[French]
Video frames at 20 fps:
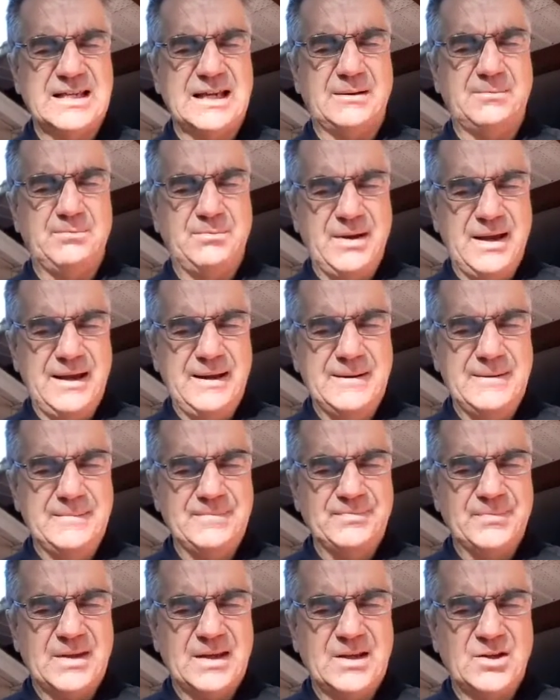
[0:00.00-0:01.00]
cette paix
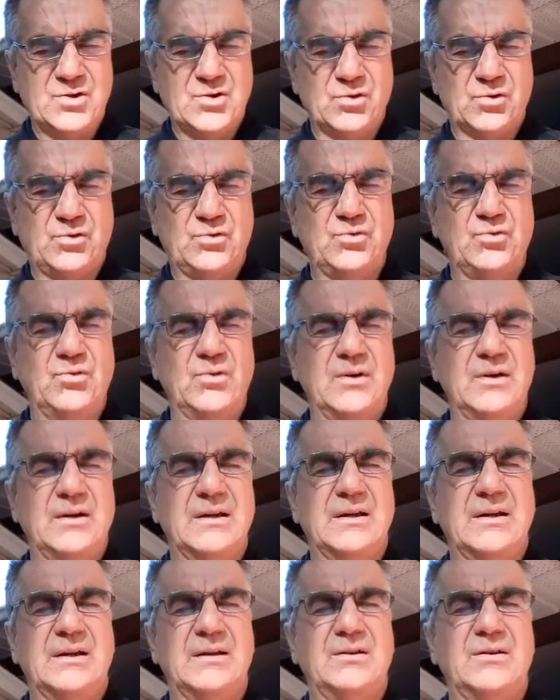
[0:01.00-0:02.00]
et surtout
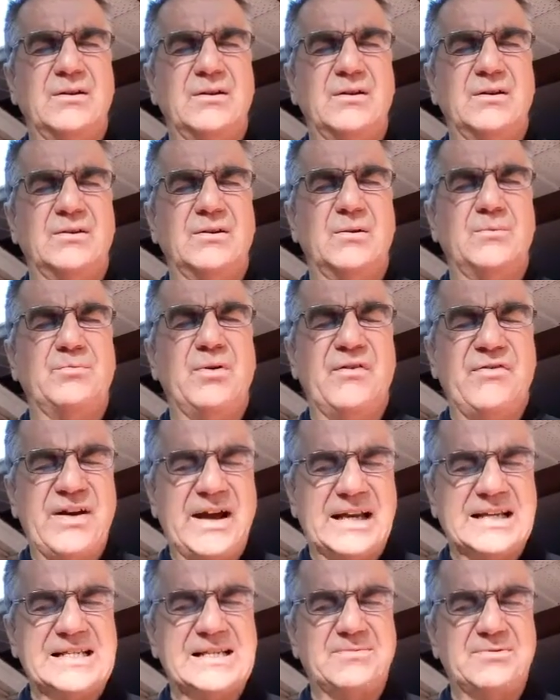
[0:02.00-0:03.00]
de, ne pas
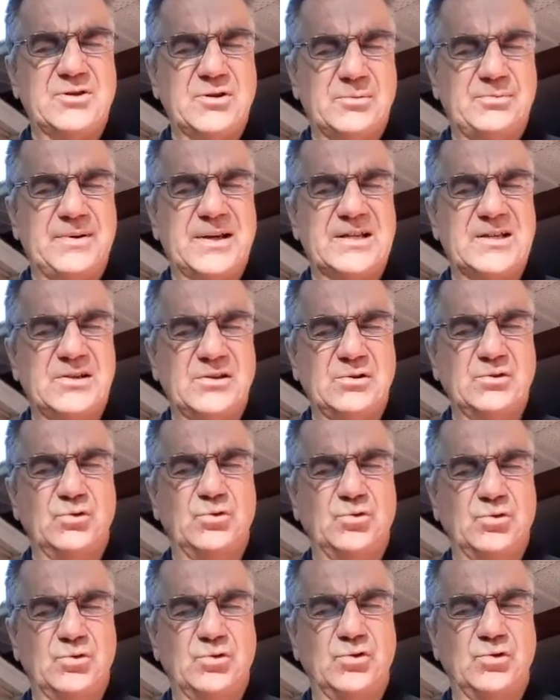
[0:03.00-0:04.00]
faire exception de personne
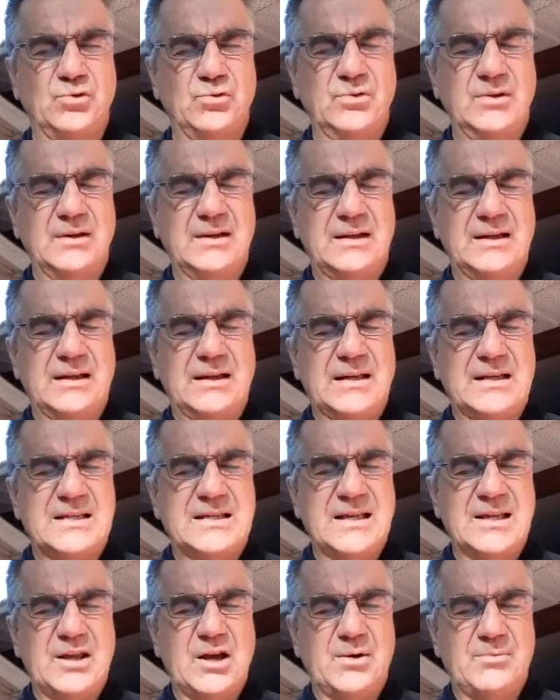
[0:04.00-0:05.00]
autour de nous.
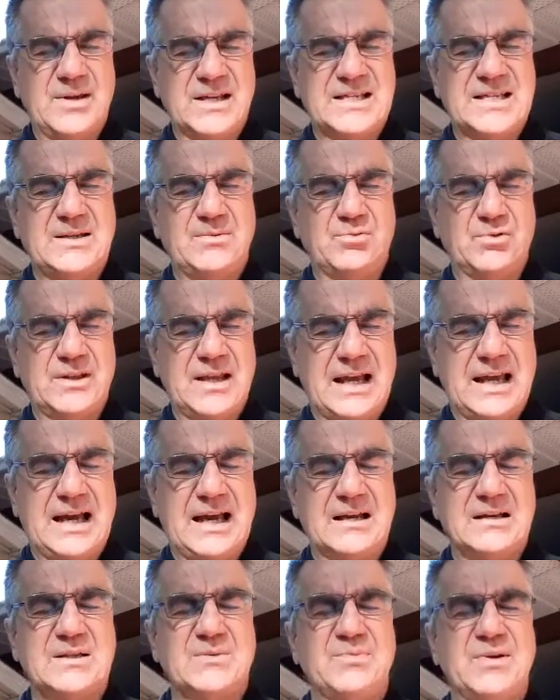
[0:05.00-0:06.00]
Seigneur, merci pour ta
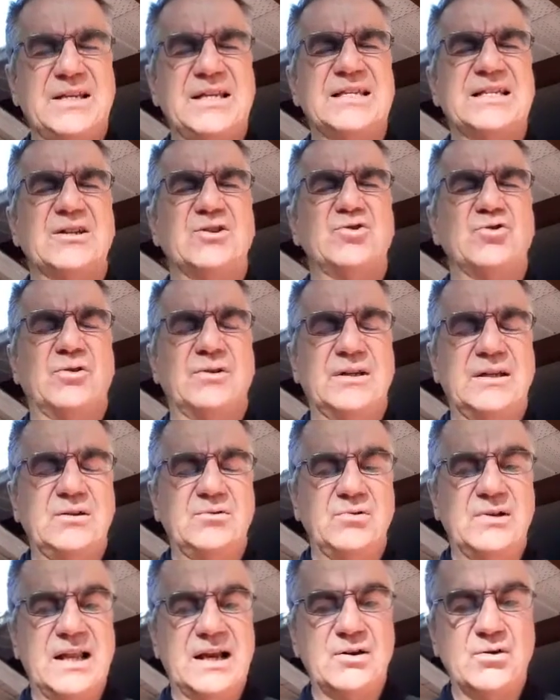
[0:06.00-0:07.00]
grâce. Bénis cette journée,
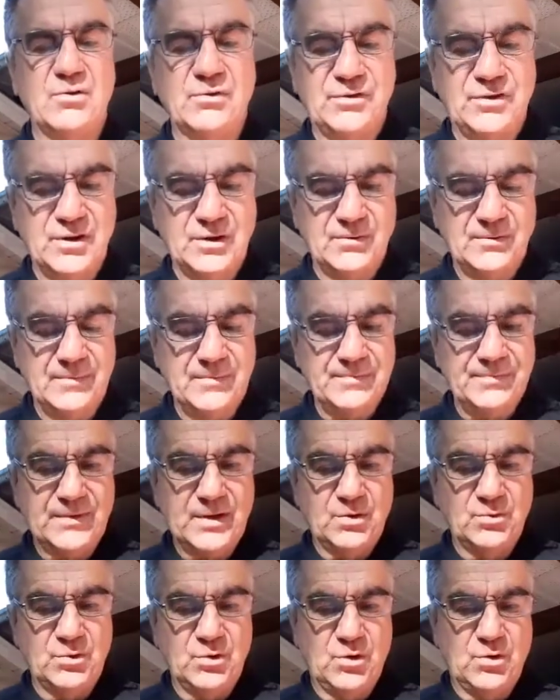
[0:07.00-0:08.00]
nous te la confions.
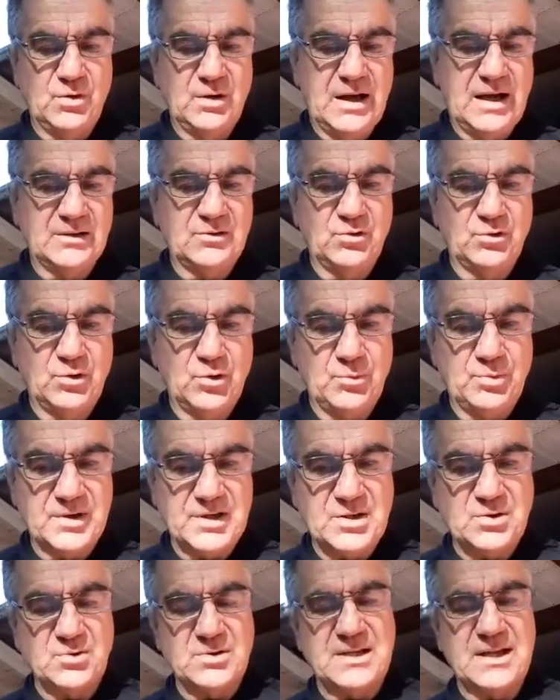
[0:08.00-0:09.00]
Au nom, en ton nom
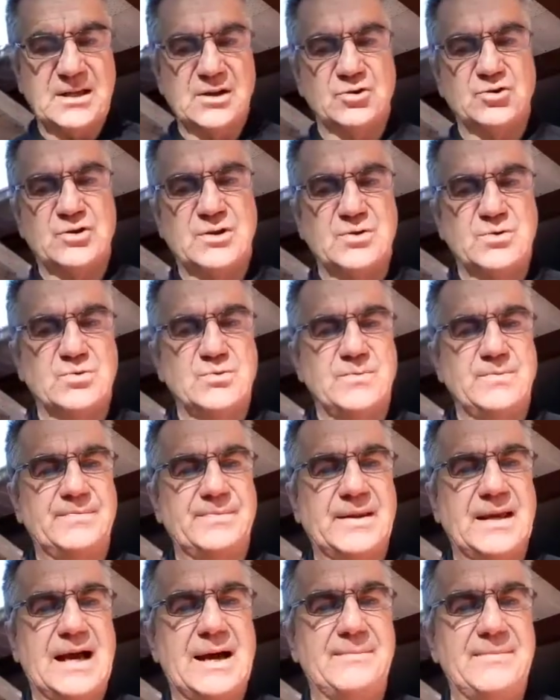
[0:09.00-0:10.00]
précieux, Seigneur Jésus.
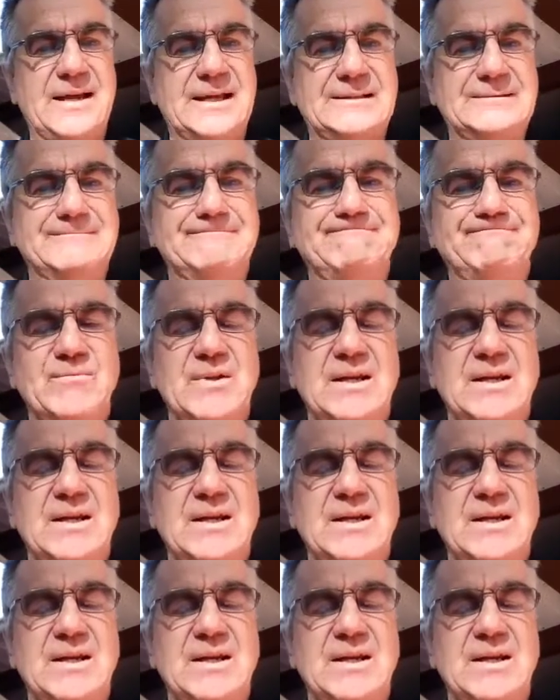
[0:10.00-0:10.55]
Amen.